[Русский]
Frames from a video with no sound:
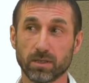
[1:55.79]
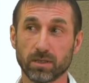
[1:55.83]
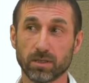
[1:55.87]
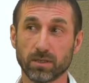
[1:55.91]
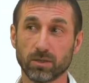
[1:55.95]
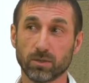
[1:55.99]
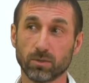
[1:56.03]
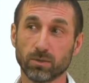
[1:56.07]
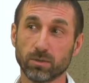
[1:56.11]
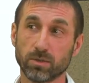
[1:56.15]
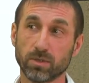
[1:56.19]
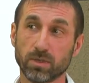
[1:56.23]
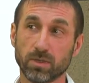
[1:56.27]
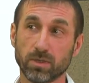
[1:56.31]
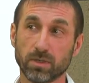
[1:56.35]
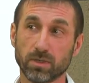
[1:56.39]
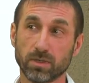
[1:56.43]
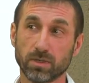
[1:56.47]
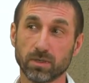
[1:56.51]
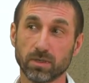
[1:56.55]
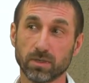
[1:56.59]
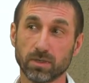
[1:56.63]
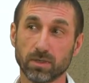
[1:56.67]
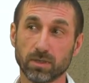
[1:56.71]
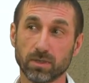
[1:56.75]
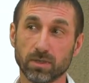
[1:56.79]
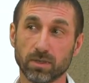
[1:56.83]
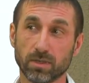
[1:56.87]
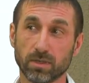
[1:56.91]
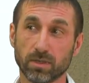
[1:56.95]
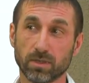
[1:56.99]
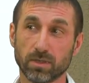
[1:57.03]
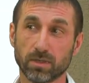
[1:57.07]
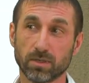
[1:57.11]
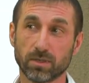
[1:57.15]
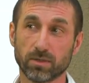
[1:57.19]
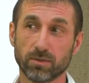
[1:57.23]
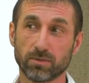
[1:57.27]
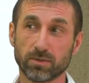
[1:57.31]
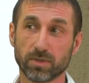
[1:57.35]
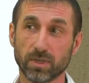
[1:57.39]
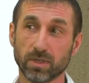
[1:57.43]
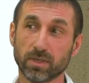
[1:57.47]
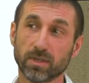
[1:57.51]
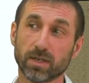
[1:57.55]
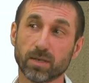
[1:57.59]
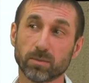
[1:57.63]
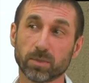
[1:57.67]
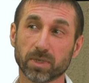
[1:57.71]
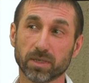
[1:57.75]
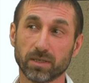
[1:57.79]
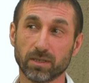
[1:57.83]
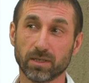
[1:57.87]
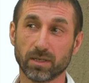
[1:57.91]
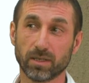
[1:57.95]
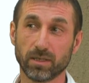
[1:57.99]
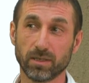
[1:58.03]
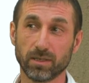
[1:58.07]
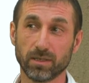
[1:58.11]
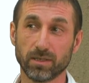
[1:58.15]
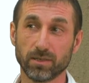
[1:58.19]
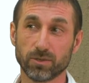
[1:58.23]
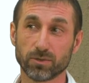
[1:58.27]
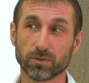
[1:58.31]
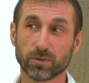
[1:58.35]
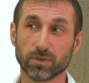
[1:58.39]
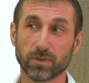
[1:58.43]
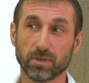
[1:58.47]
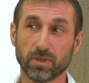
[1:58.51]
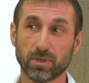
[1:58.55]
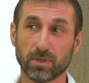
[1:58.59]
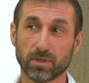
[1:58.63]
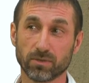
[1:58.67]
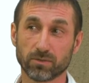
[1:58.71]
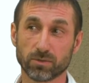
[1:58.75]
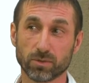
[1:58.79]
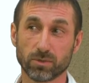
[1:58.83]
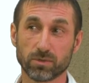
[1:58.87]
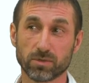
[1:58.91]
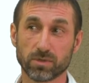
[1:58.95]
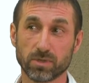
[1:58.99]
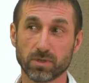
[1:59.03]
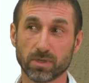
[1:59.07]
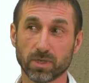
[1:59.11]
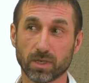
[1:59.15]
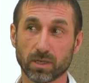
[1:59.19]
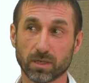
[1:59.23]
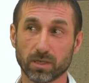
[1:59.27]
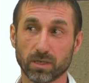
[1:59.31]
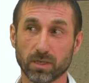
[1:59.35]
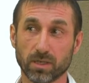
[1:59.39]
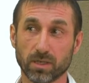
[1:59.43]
но не в телеграм-канале или еще где-то в соцсетях,